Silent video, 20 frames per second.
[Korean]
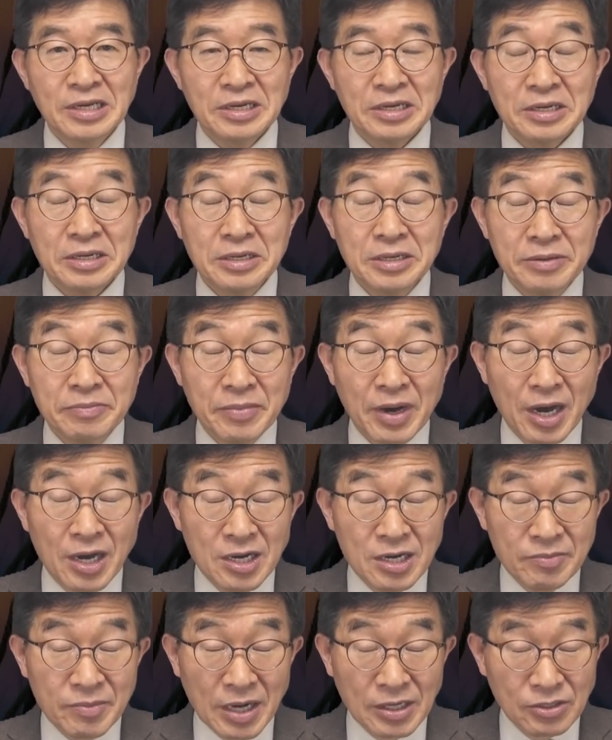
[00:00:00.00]

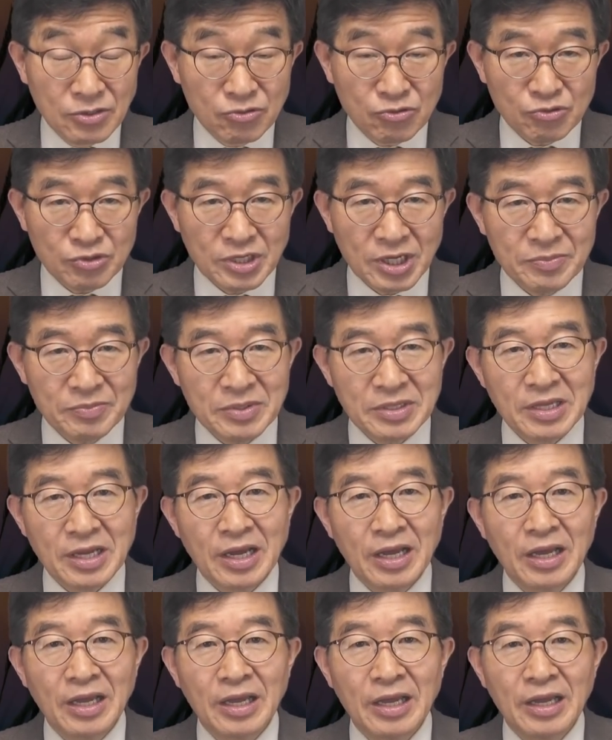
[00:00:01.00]
어마어마한
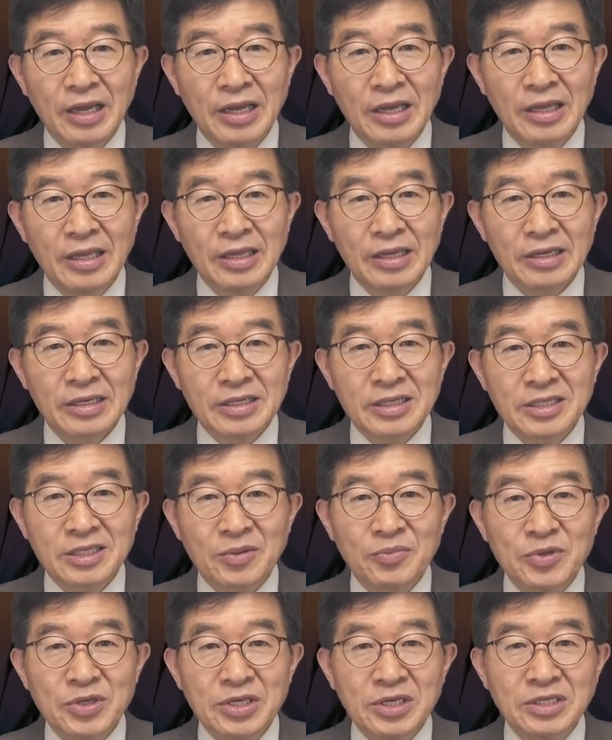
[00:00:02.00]
숫자입니다. 그렇기
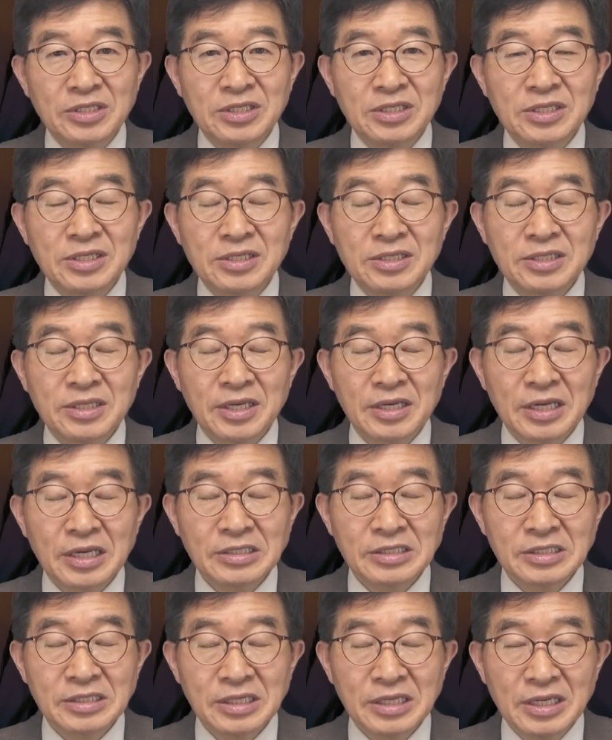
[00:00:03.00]
때문에 현실
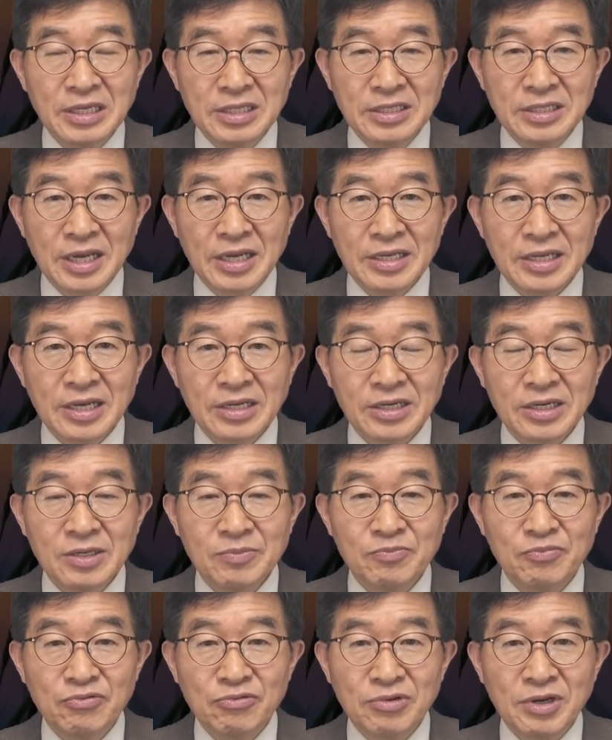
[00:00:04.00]
세계에서는 일어나기가 거의
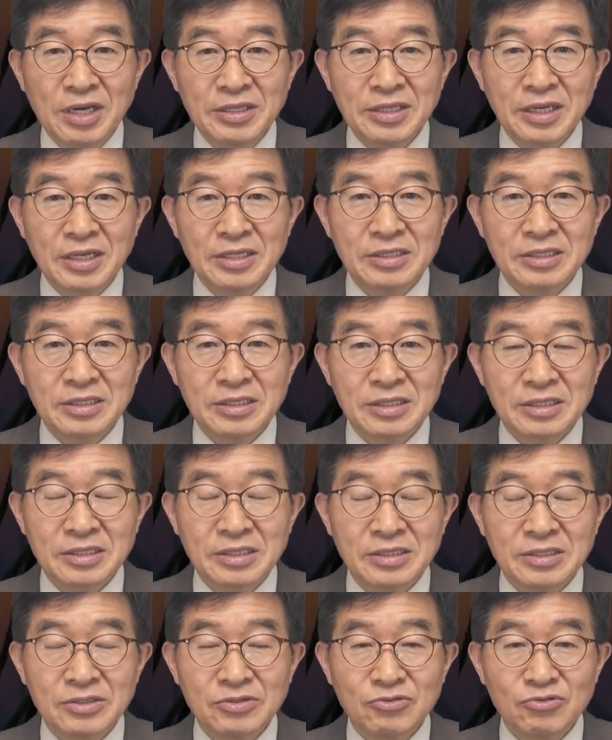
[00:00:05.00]
불가능한
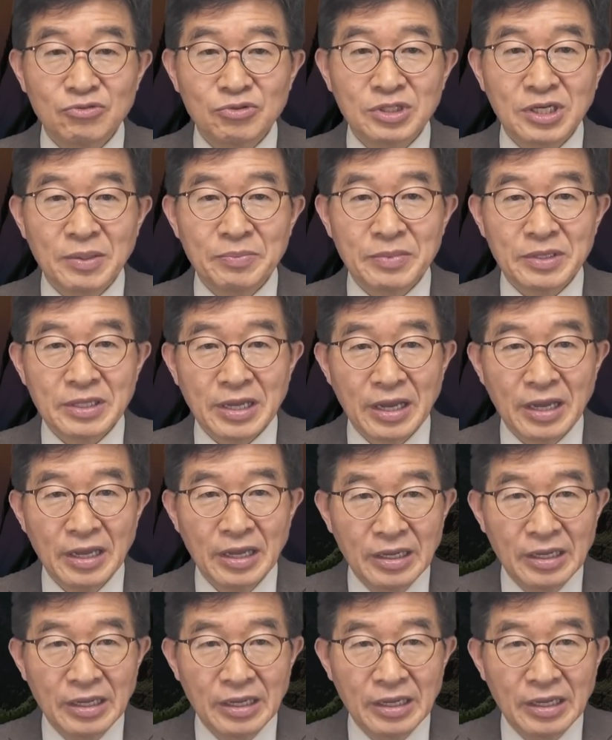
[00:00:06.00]
그런 숫자입니다.